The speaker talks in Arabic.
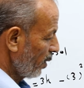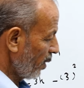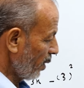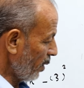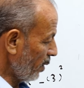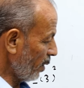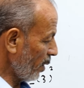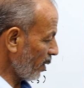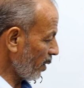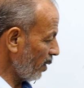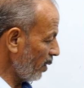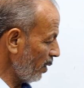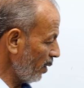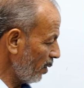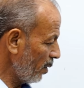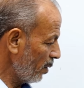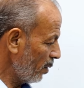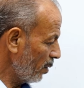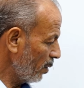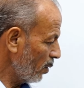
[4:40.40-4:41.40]
النقل
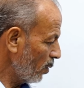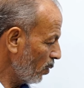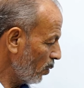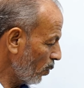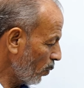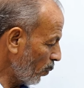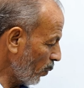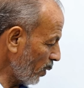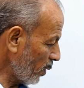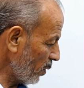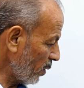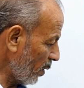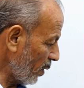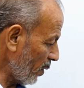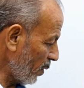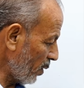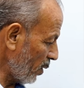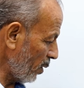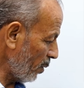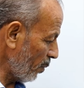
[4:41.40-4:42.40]

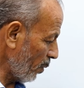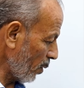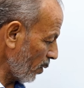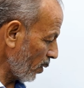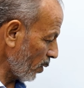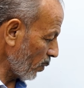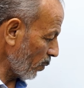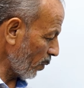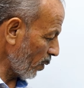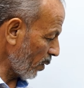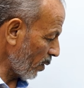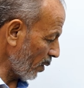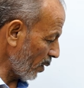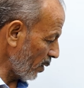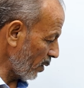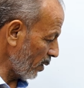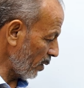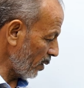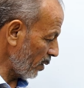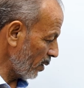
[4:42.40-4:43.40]
والترتيب الخطوة
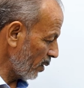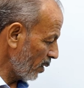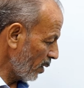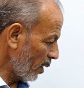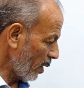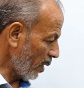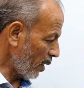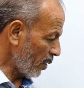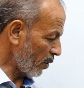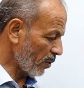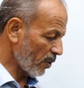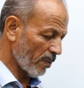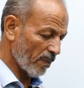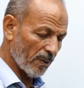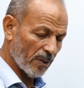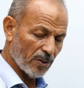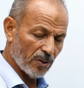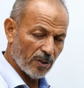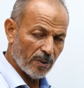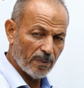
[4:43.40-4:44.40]
الثانية الجمع
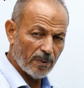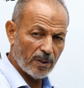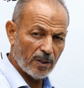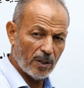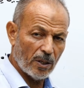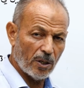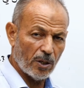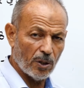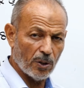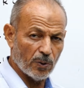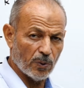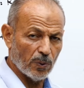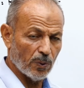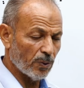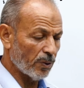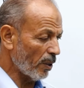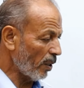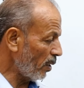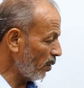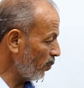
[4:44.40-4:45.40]
الجبري
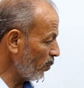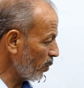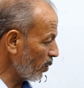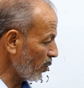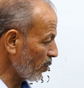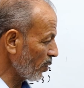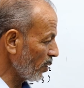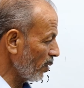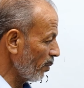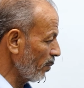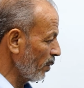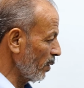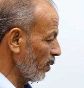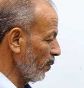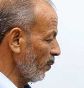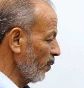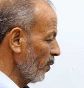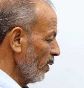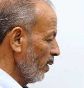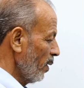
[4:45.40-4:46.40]
للحدود المتشابهة
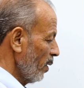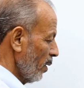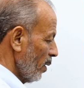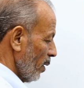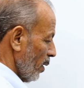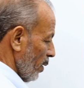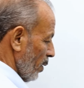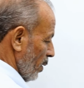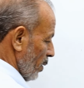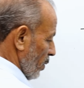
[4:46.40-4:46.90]
إذا